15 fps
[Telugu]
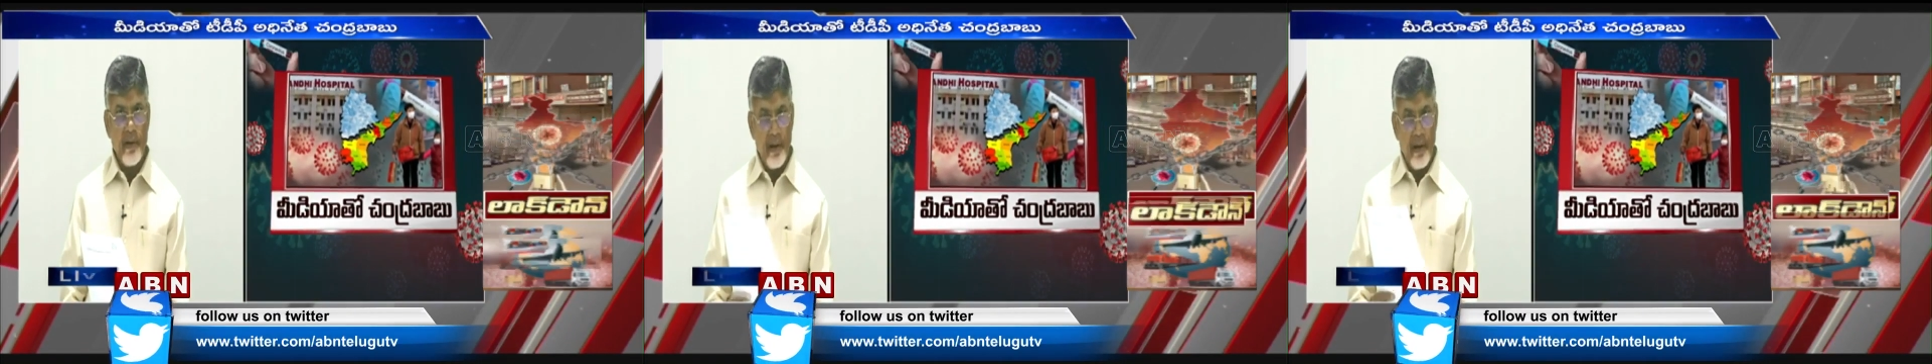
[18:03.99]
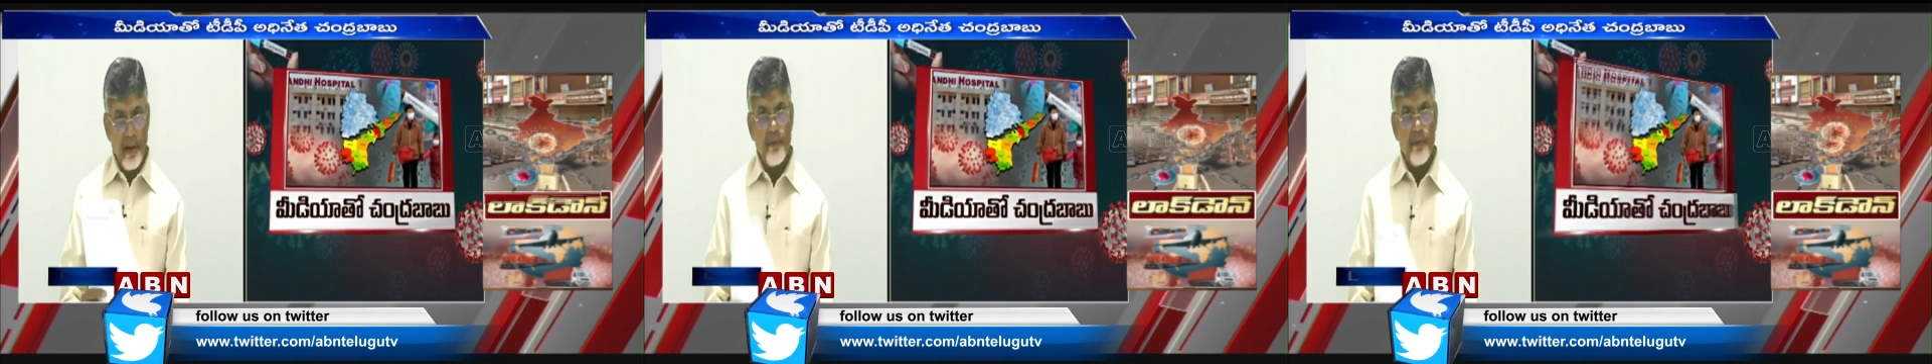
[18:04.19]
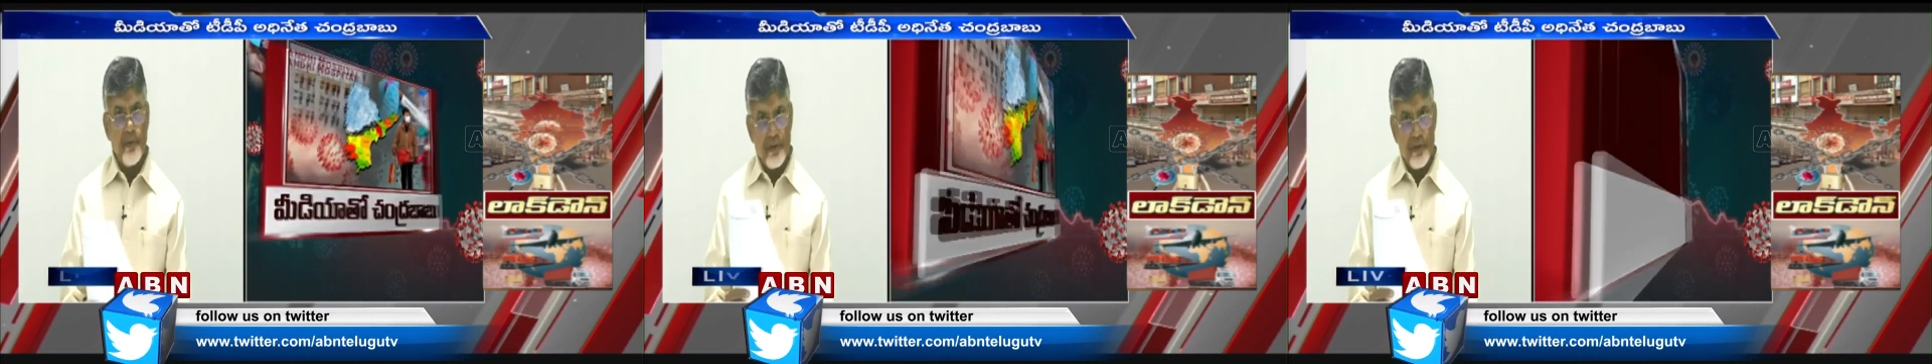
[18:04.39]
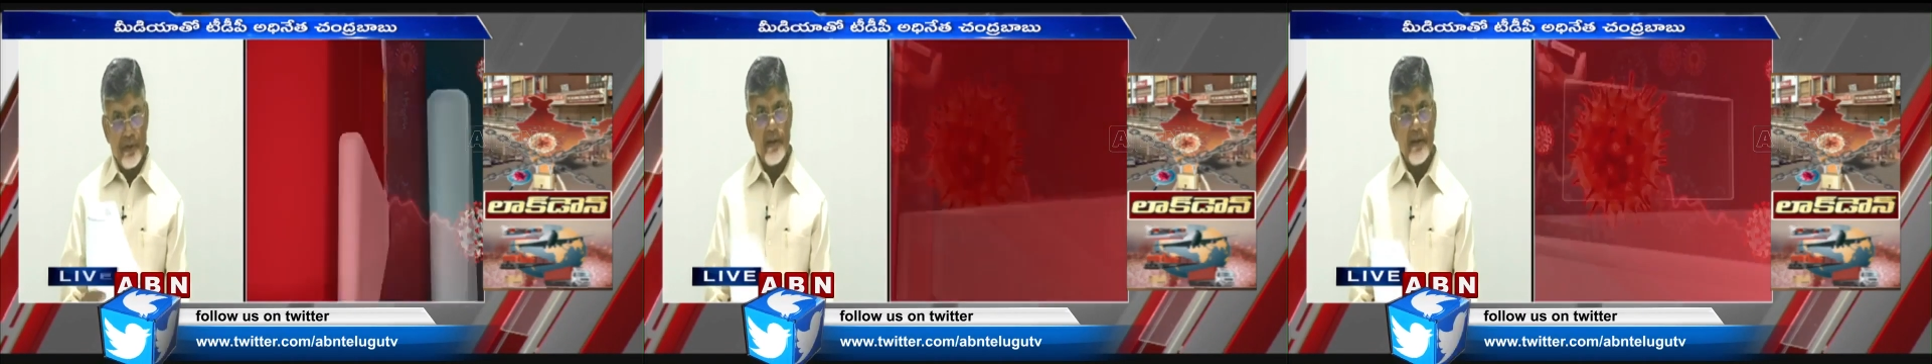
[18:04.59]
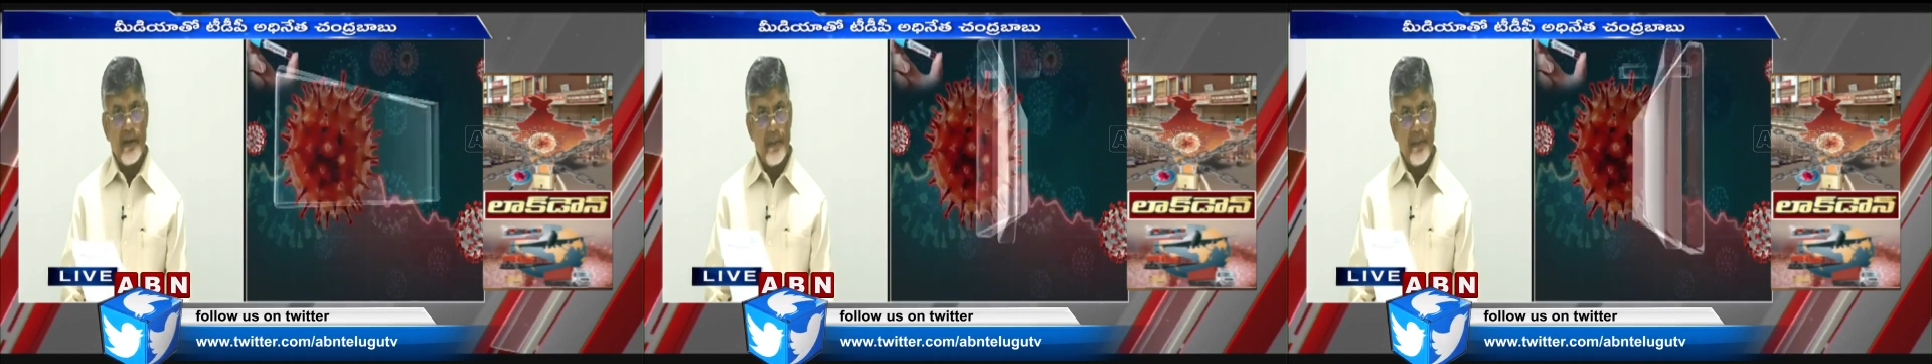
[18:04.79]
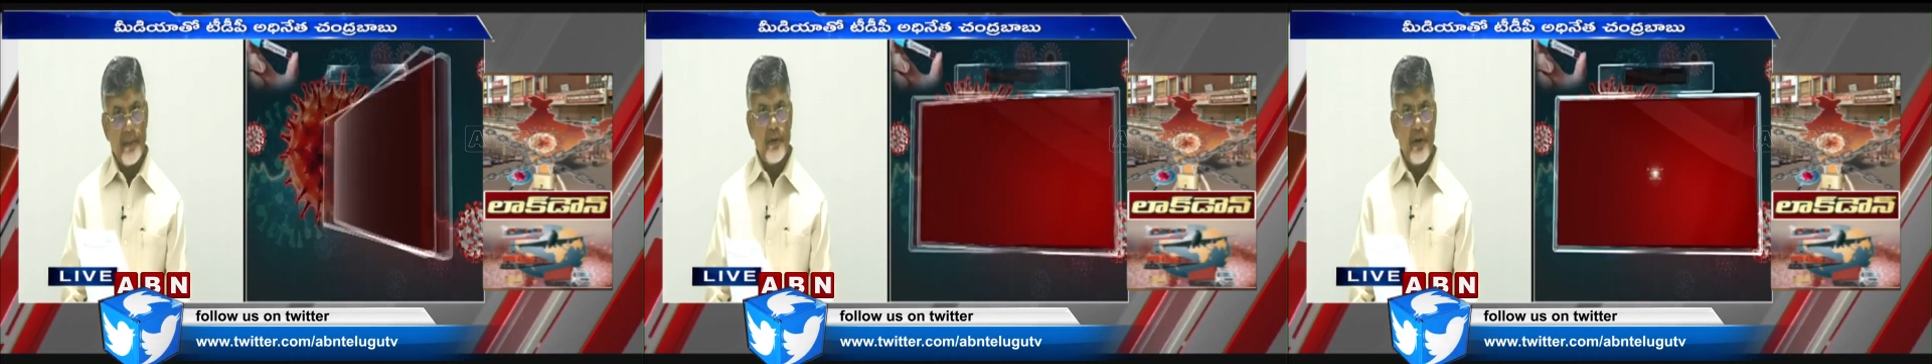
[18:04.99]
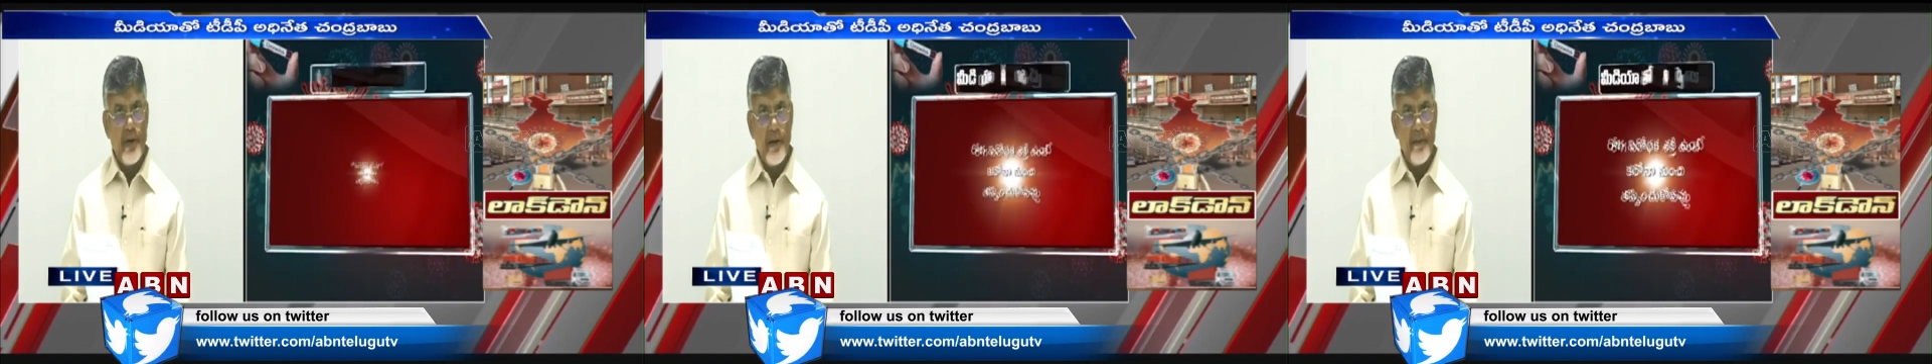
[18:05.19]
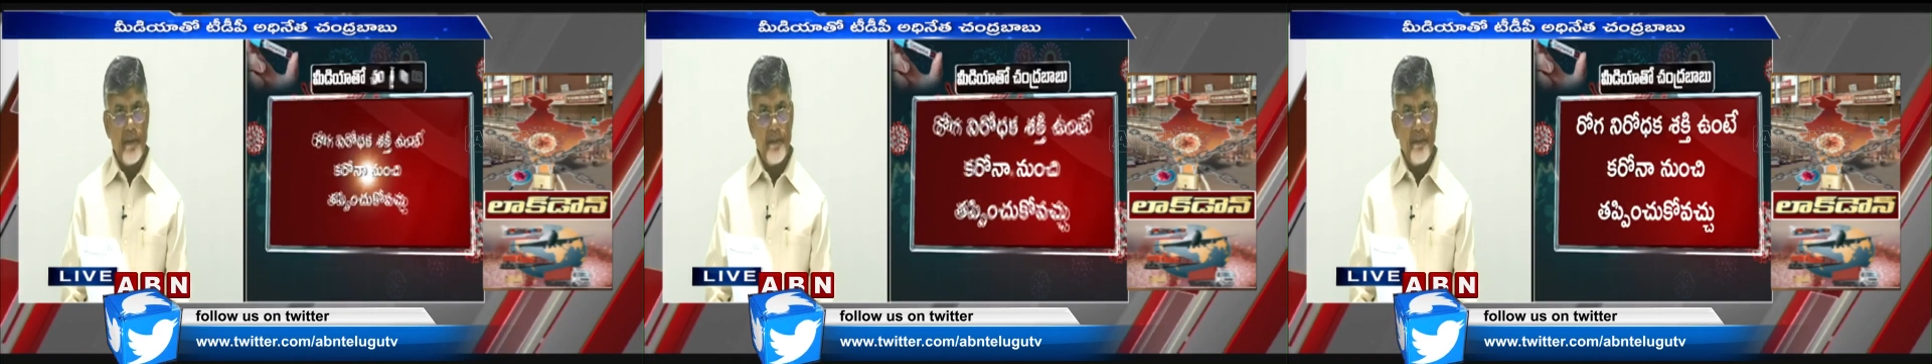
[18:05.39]
నా వ్యూస్ నేను
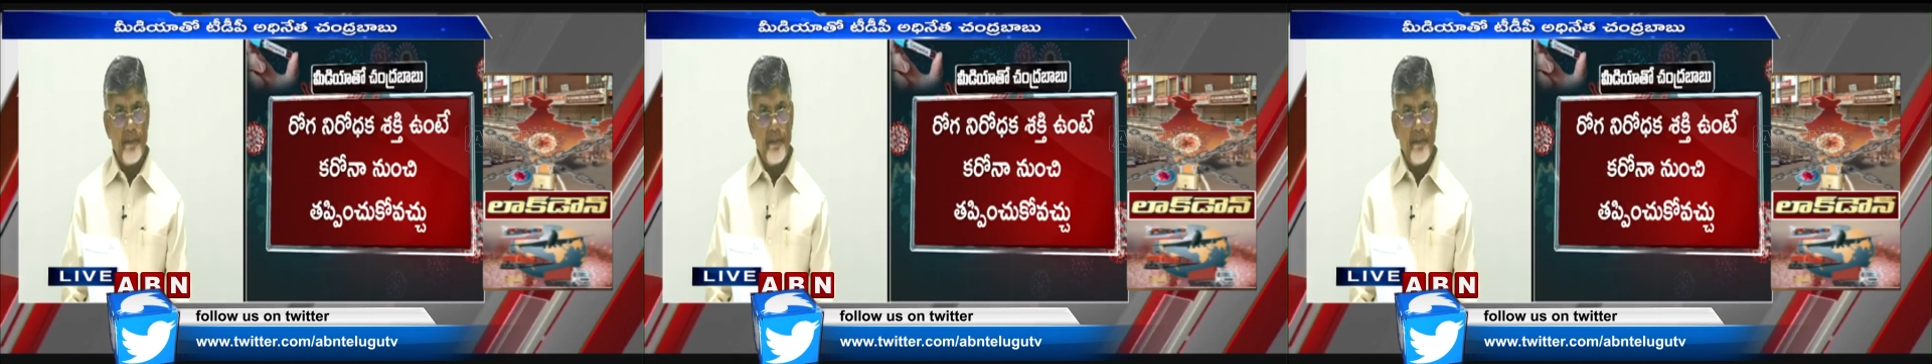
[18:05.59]
చెప్తున్నాను